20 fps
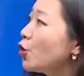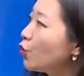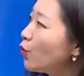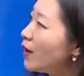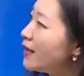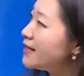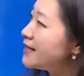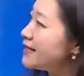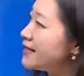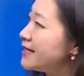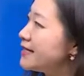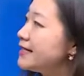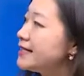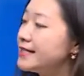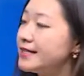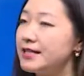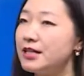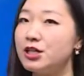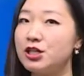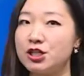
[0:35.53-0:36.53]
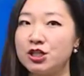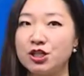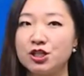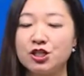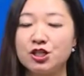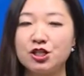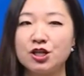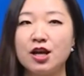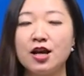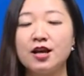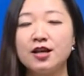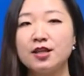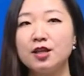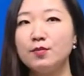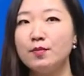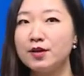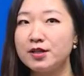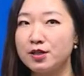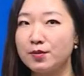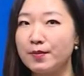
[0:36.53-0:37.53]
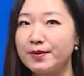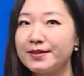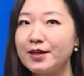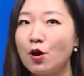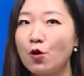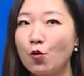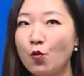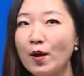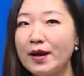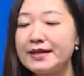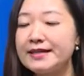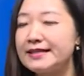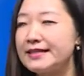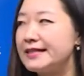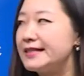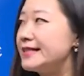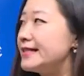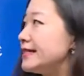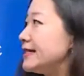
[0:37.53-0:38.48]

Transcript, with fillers: 惯性词的实质，那么什么叫冠形